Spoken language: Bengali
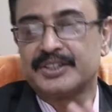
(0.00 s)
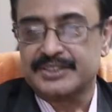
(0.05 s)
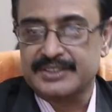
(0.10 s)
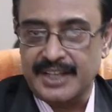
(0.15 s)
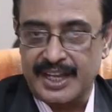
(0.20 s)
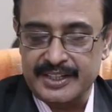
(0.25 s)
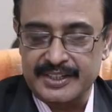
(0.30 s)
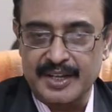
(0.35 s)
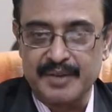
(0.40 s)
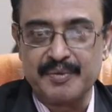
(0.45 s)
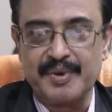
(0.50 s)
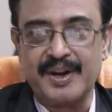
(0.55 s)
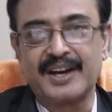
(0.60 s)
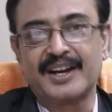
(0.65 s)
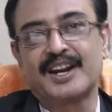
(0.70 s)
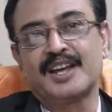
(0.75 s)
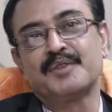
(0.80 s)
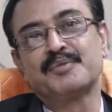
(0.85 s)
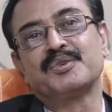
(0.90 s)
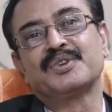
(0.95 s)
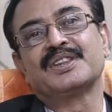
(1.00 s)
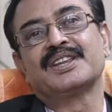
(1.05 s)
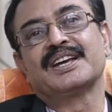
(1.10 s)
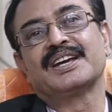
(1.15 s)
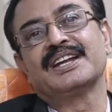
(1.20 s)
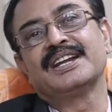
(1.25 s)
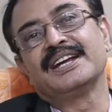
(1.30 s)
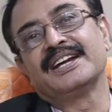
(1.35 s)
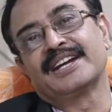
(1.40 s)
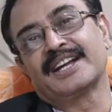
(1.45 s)
সাদা বাংলায় বলতে
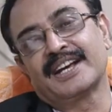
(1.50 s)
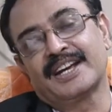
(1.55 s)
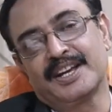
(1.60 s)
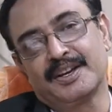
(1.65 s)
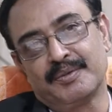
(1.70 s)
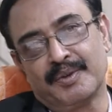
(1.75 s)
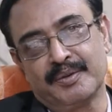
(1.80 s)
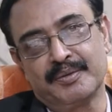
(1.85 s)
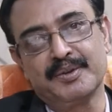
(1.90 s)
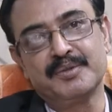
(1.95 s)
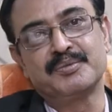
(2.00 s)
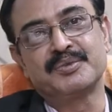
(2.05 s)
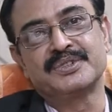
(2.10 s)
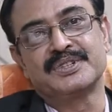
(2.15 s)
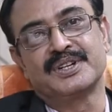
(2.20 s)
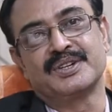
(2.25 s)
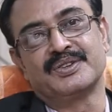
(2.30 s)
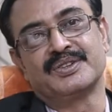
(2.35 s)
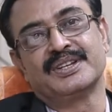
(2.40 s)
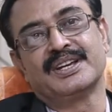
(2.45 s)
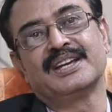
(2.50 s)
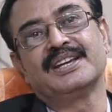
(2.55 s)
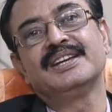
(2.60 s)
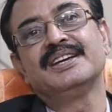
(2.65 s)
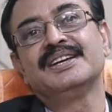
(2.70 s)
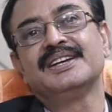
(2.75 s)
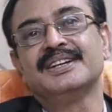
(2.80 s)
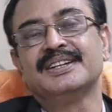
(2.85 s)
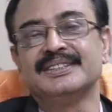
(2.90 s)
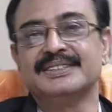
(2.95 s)
গেলে এটাকে এভাবেই বোঝানো যায়
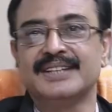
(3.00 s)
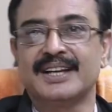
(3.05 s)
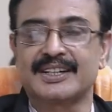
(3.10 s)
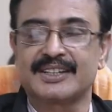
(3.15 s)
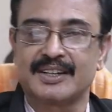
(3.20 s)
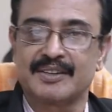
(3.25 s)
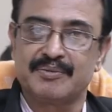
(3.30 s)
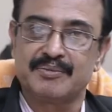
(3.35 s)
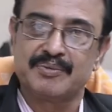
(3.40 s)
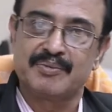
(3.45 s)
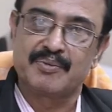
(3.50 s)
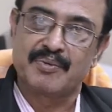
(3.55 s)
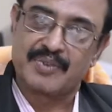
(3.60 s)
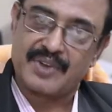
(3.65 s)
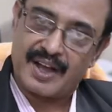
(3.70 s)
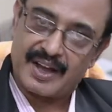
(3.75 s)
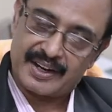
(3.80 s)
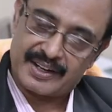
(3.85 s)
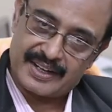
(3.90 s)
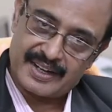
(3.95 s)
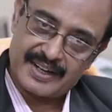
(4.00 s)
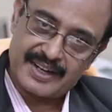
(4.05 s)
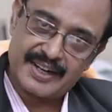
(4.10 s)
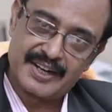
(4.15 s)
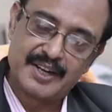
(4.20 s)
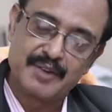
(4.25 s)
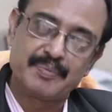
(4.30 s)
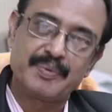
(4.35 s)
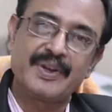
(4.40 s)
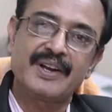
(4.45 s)
যে একটা কারখানার
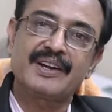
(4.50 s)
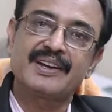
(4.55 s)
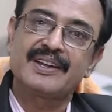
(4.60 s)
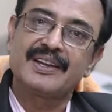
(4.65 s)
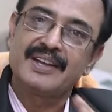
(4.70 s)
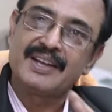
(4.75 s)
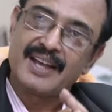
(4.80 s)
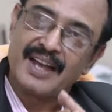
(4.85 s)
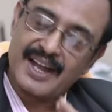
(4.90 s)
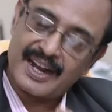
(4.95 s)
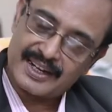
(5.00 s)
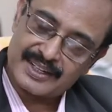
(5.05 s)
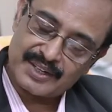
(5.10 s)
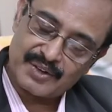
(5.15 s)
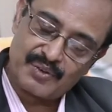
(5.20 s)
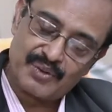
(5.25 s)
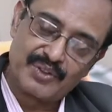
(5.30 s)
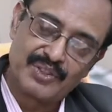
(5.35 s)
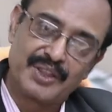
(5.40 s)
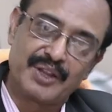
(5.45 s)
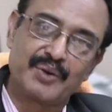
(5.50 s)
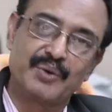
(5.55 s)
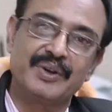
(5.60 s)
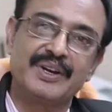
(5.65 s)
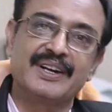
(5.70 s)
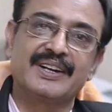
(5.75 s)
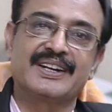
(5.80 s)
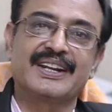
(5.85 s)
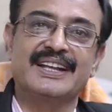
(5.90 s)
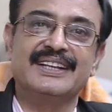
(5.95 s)
ডিফেক্ট একটা অন দ্য ওয়ে
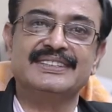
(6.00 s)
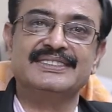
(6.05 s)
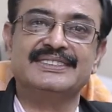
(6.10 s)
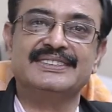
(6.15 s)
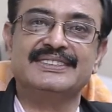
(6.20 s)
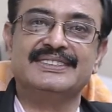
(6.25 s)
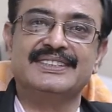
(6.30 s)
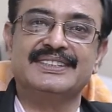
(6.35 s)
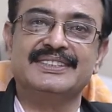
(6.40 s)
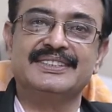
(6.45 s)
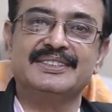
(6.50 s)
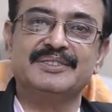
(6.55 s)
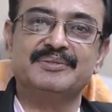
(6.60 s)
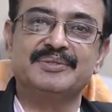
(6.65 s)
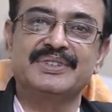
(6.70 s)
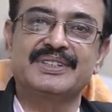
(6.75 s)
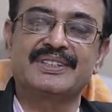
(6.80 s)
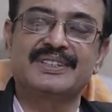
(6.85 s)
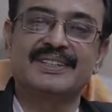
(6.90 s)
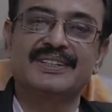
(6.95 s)
ট্রানজিটের ডিফেক্ট